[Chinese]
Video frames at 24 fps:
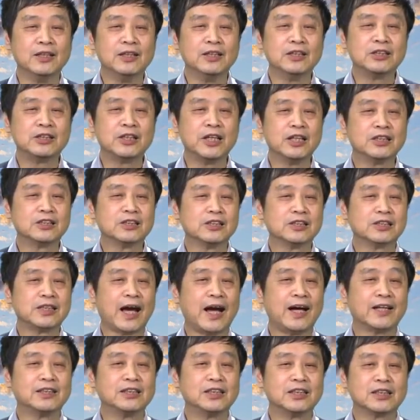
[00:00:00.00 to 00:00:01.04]
谢子
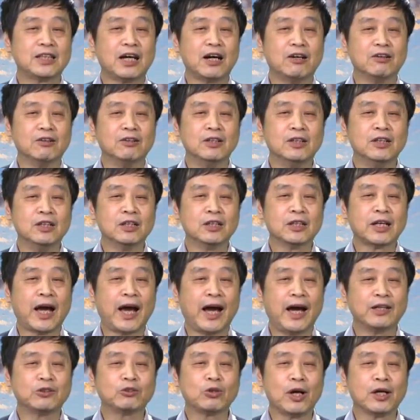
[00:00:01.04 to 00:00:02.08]
长一道
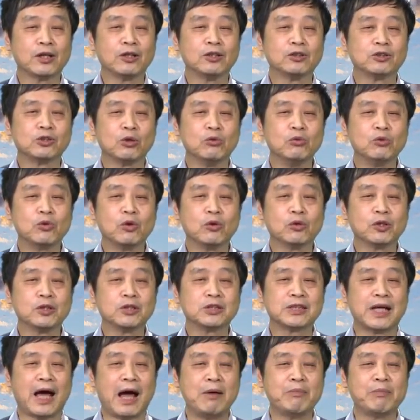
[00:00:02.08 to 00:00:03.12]
开创了中共的
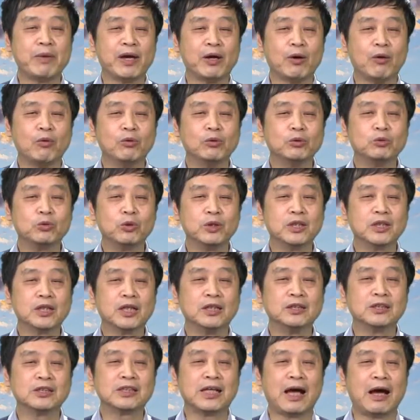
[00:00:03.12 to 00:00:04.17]
陕北红军
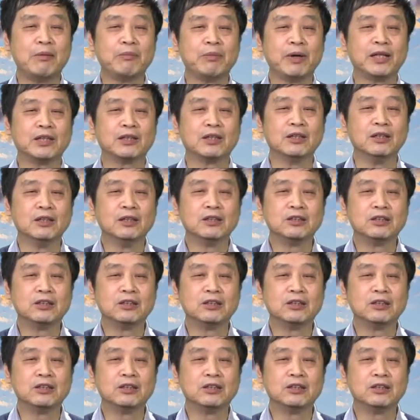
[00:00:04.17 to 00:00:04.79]
跟陕北